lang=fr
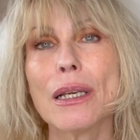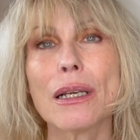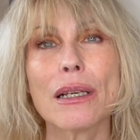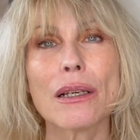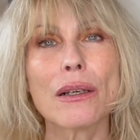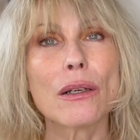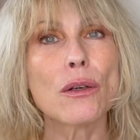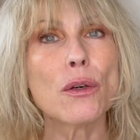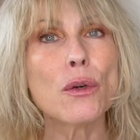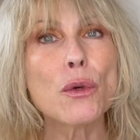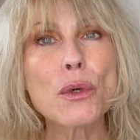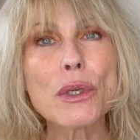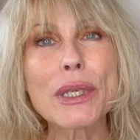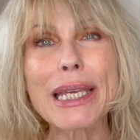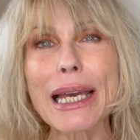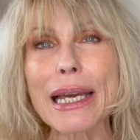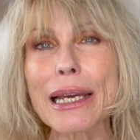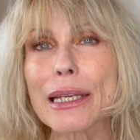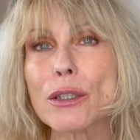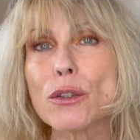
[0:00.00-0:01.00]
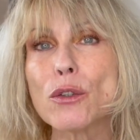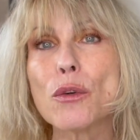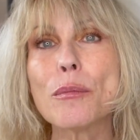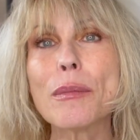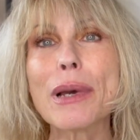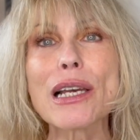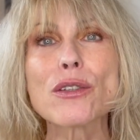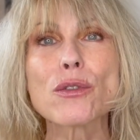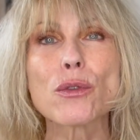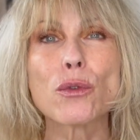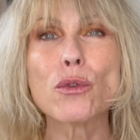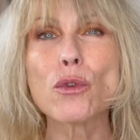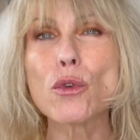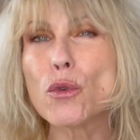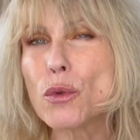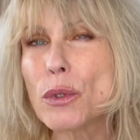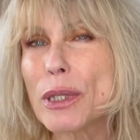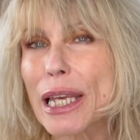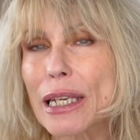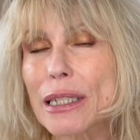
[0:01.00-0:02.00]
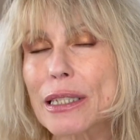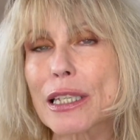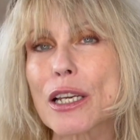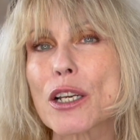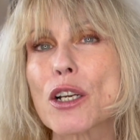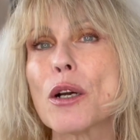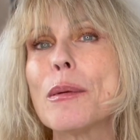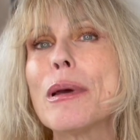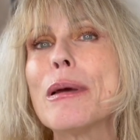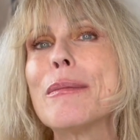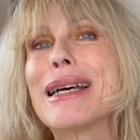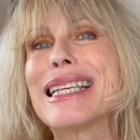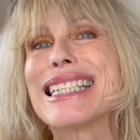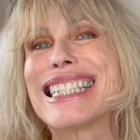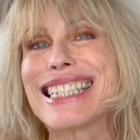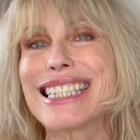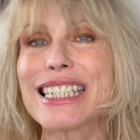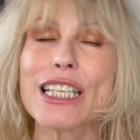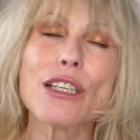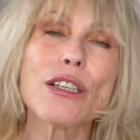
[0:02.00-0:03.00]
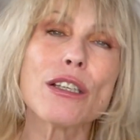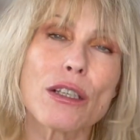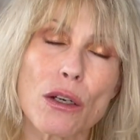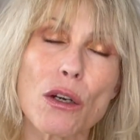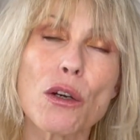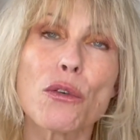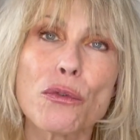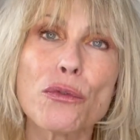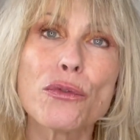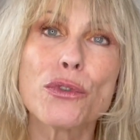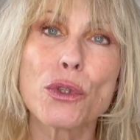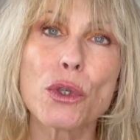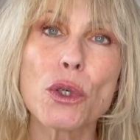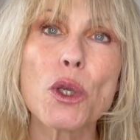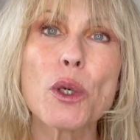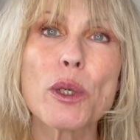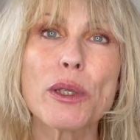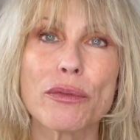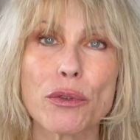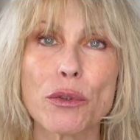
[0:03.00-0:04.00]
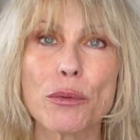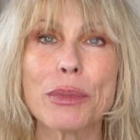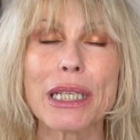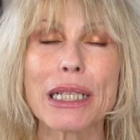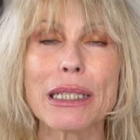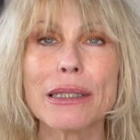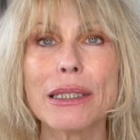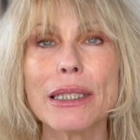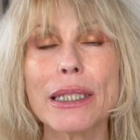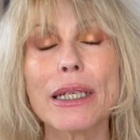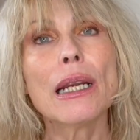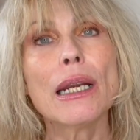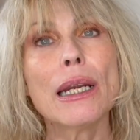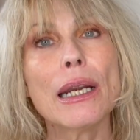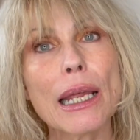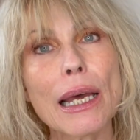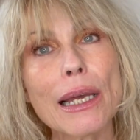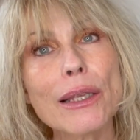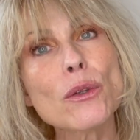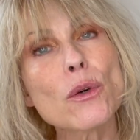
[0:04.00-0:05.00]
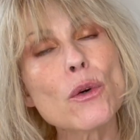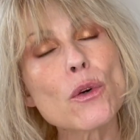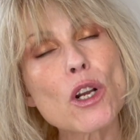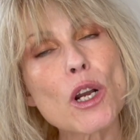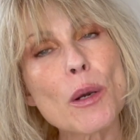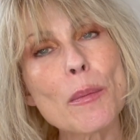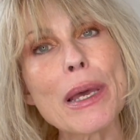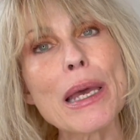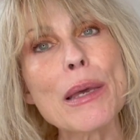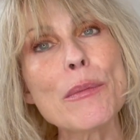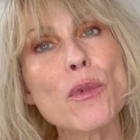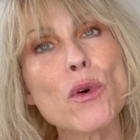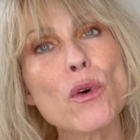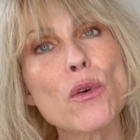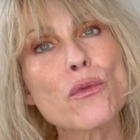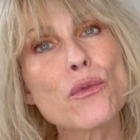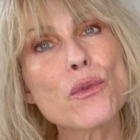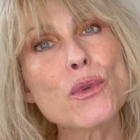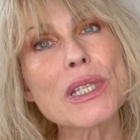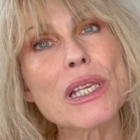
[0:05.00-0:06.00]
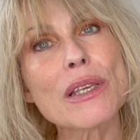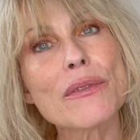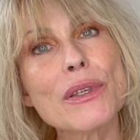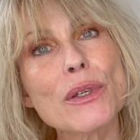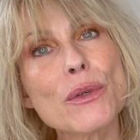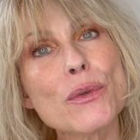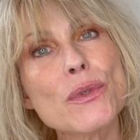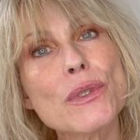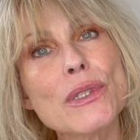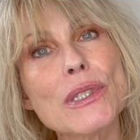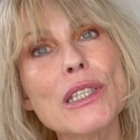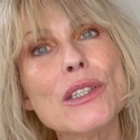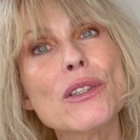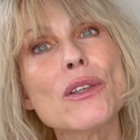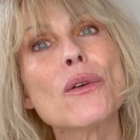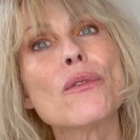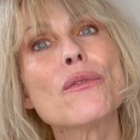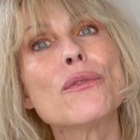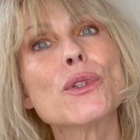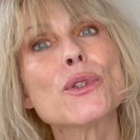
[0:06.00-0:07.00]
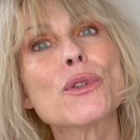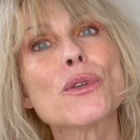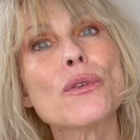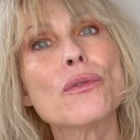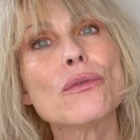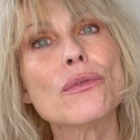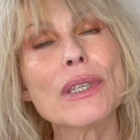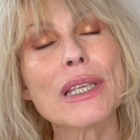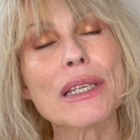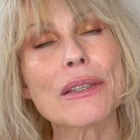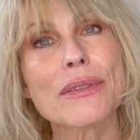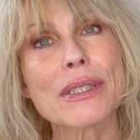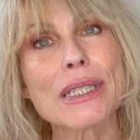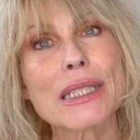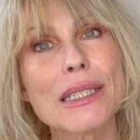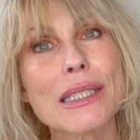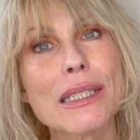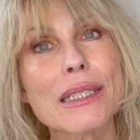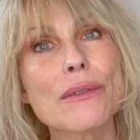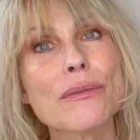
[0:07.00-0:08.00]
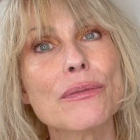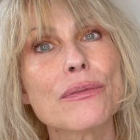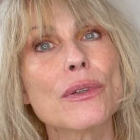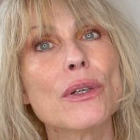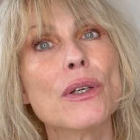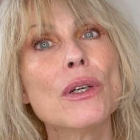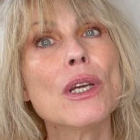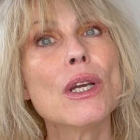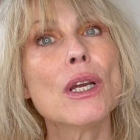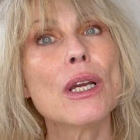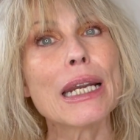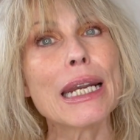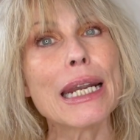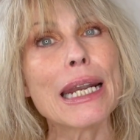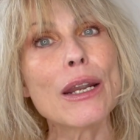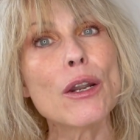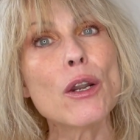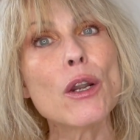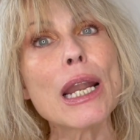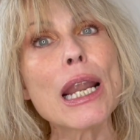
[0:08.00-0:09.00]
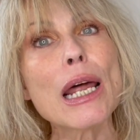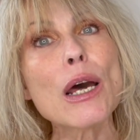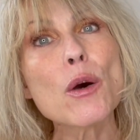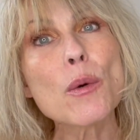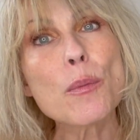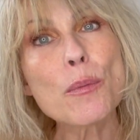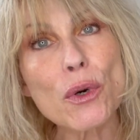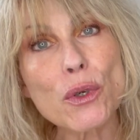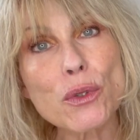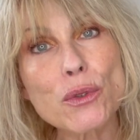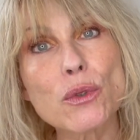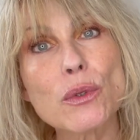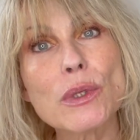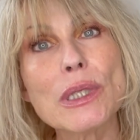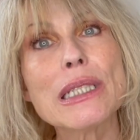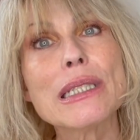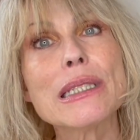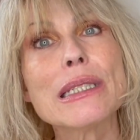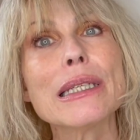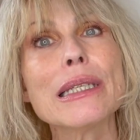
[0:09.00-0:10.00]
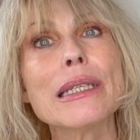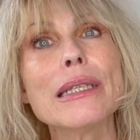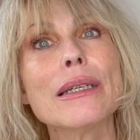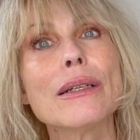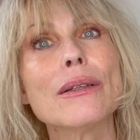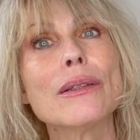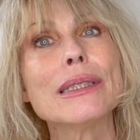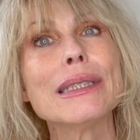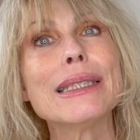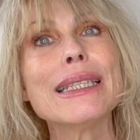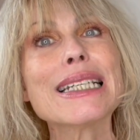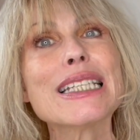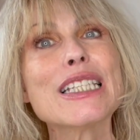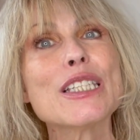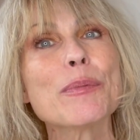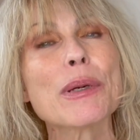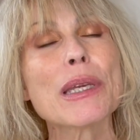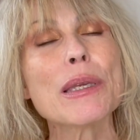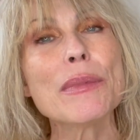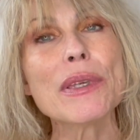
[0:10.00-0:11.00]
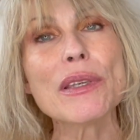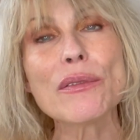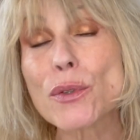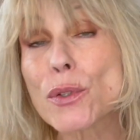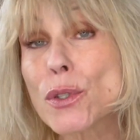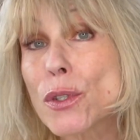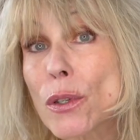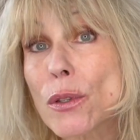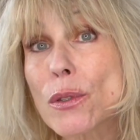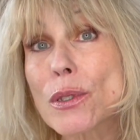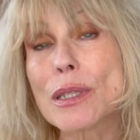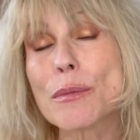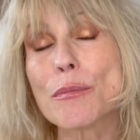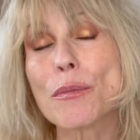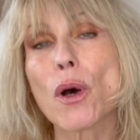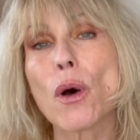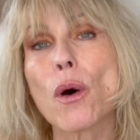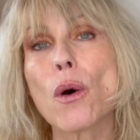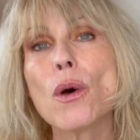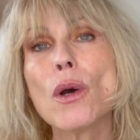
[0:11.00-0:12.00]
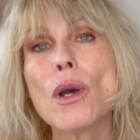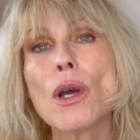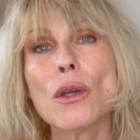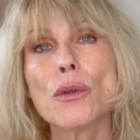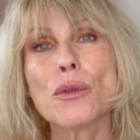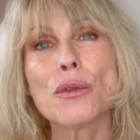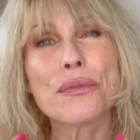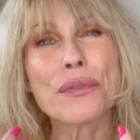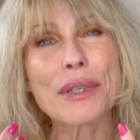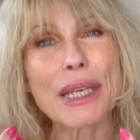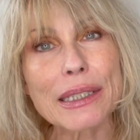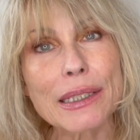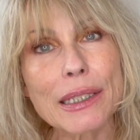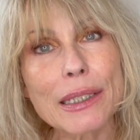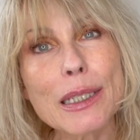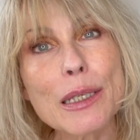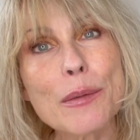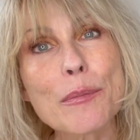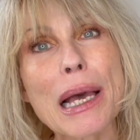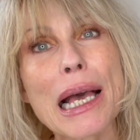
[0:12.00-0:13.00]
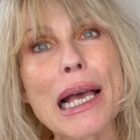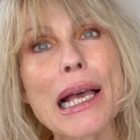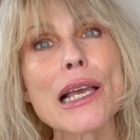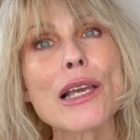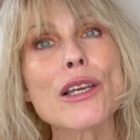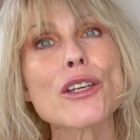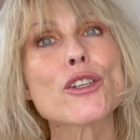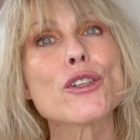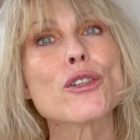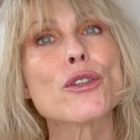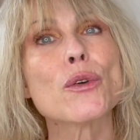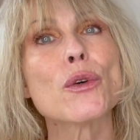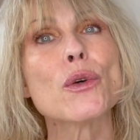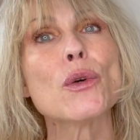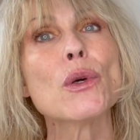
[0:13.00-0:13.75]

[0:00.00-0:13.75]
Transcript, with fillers: euh, le carré de Mars au nœud lunaire qui est quand même assez euh, violent, il faut bien le dire. Là non, quand même, euh, vous avez aussi dans votre vie affective l'opportunité d'exprimer vos sentiments, de faire des démarches